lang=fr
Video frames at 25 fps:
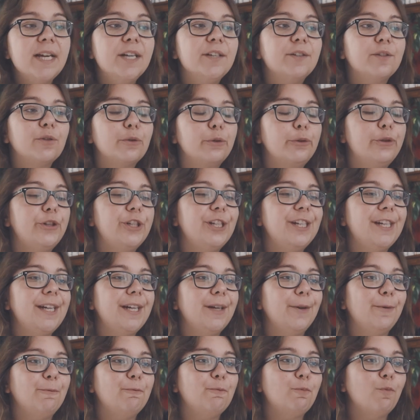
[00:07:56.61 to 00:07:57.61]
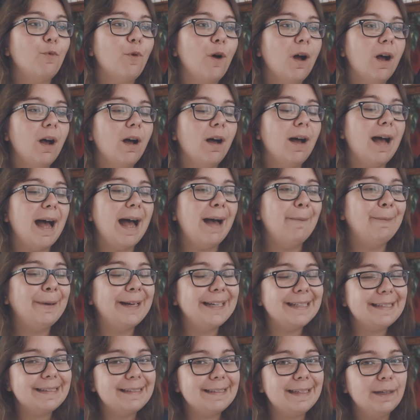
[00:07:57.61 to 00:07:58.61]
Ce que j'ai moins
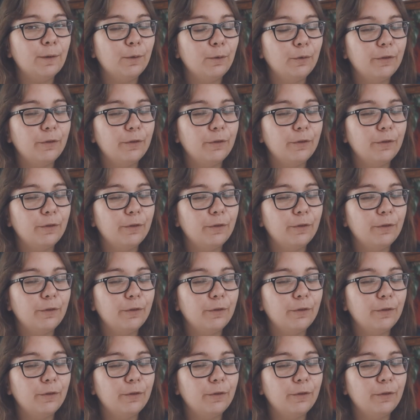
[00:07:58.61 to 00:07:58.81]
apprécié,